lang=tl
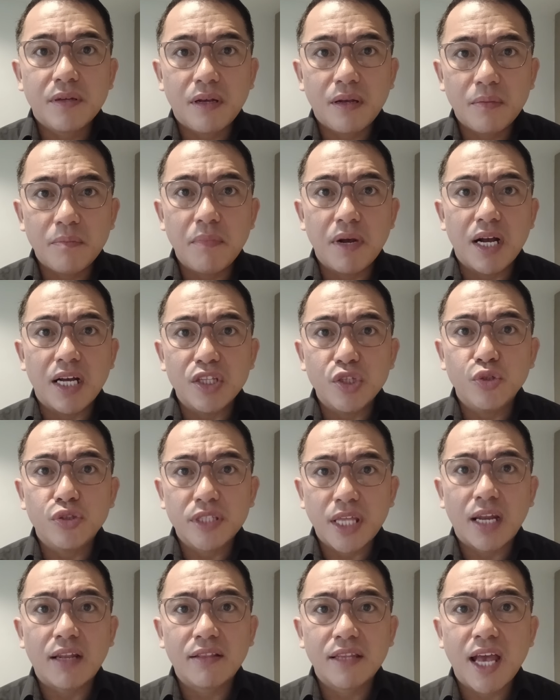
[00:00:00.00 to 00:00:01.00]
Mga
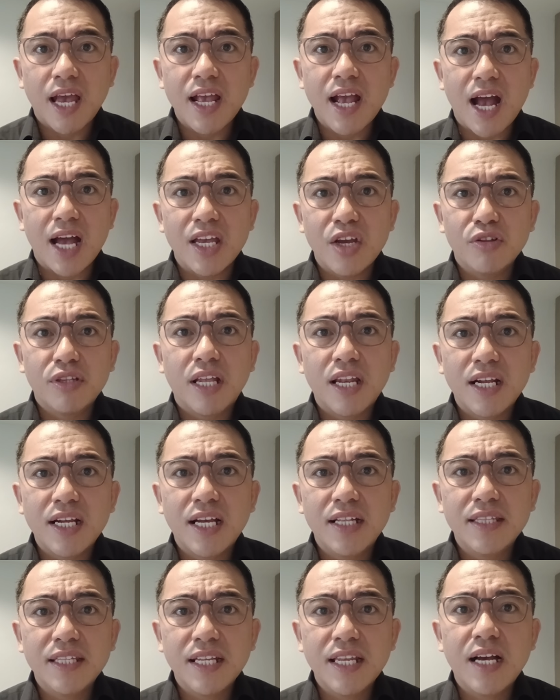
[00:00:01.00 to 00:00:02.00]
Duterte ay ayaw talaga
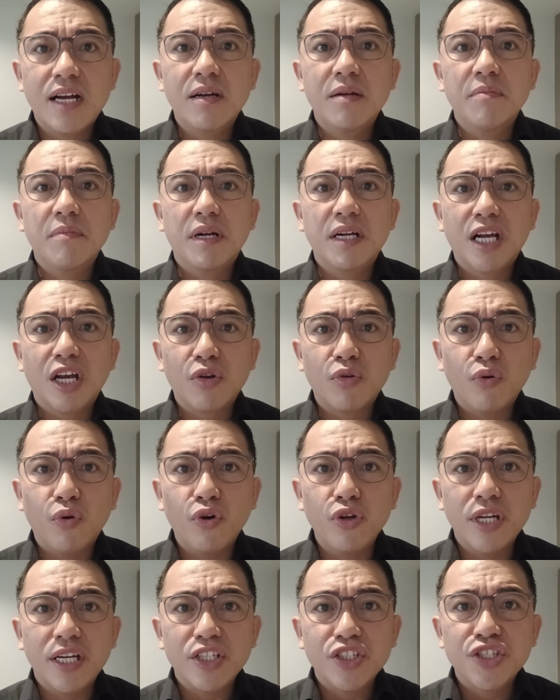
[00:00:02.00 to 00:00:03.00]
nilang
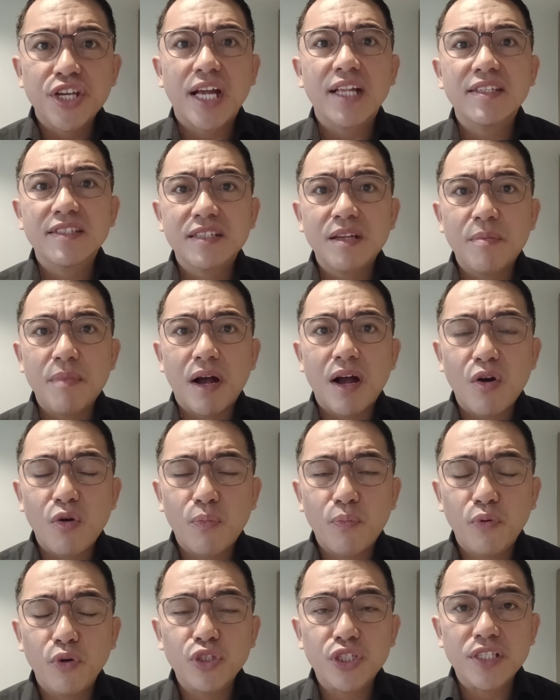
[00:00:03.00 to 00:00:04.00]
magkaroon ng chance na
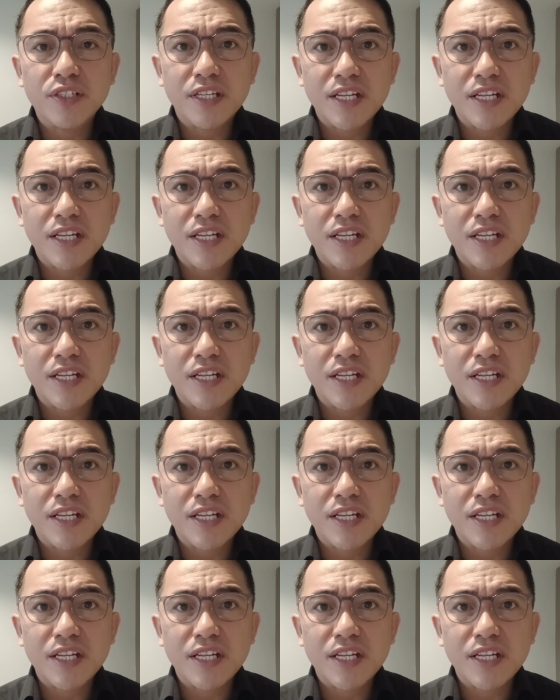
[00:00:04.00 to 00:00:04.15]
makaupo dyan